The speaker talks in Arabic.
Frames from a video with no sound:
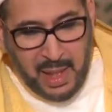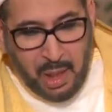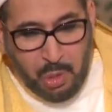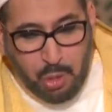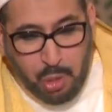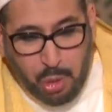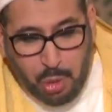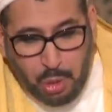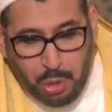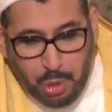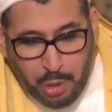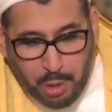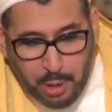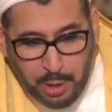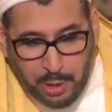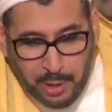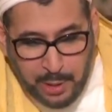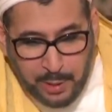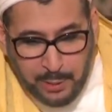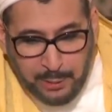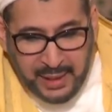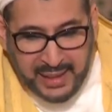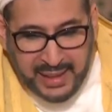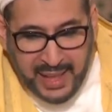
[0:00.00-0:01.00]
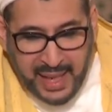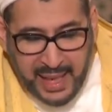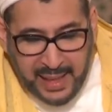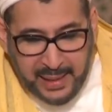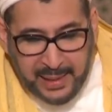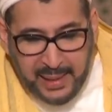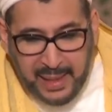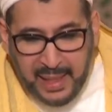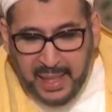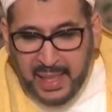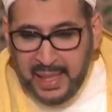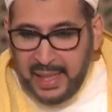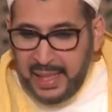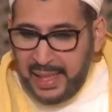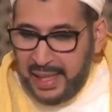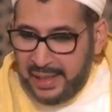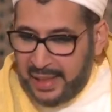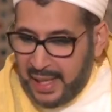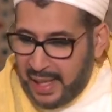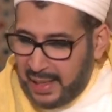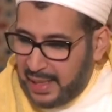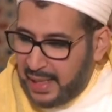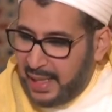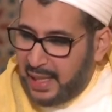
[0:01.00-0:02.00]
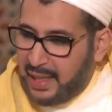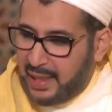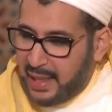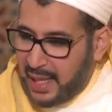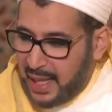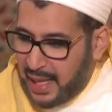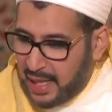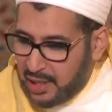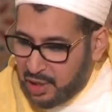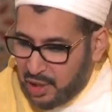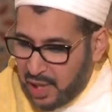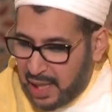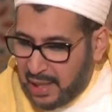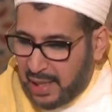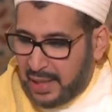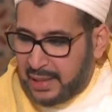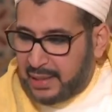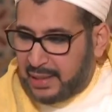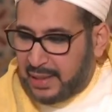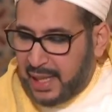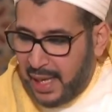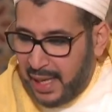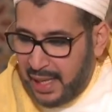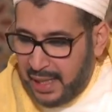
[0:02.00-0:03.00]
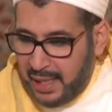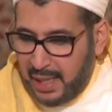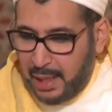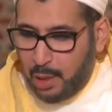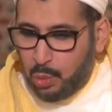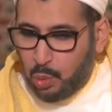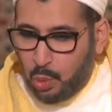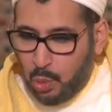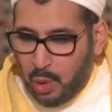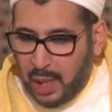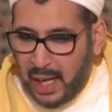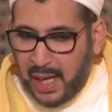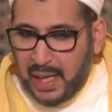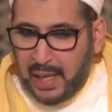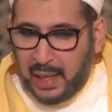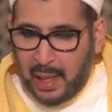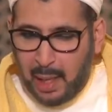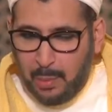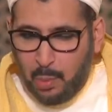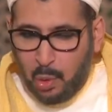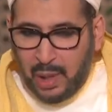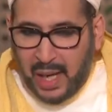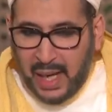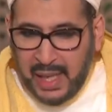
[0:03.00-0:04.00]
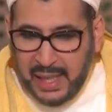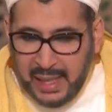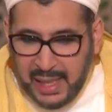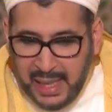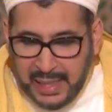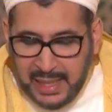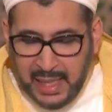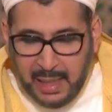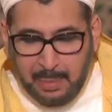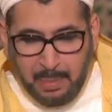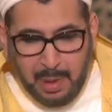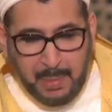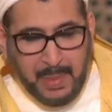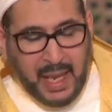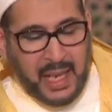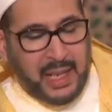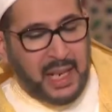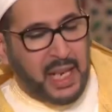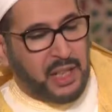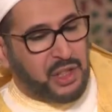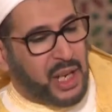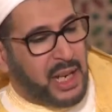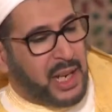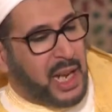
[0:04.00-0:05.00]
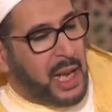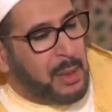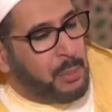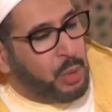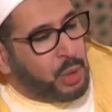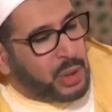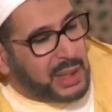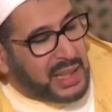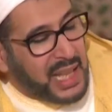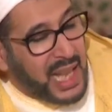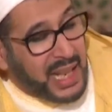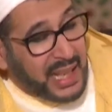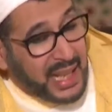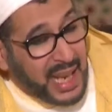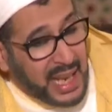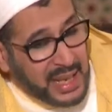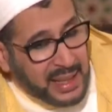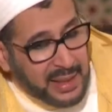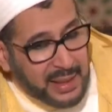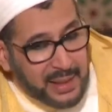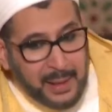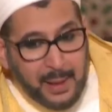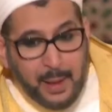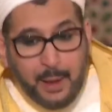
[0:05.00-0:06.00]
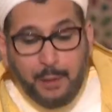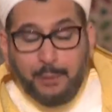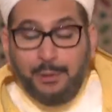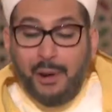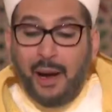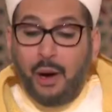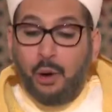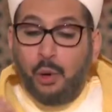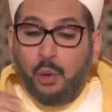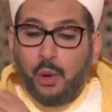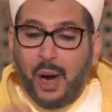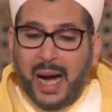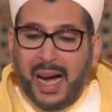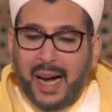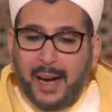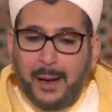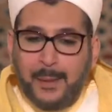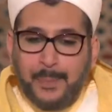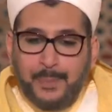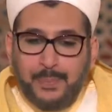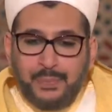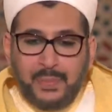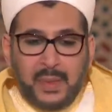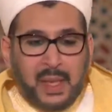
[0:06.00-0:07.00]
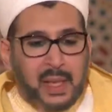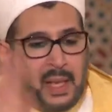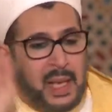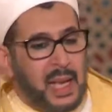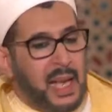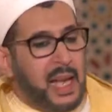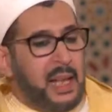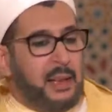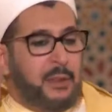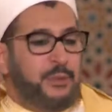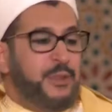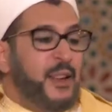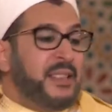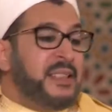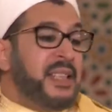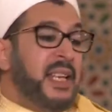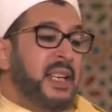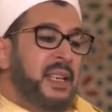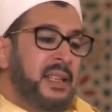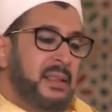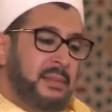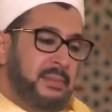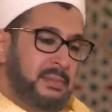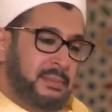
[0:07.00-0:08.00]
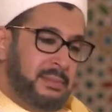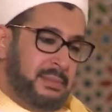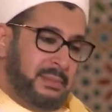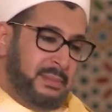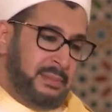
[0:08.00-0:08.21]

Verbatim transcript: يكون فتحا إذا إذا جرى التحريك غير مقيد بمعنى جرى مطلقا فهو الفتح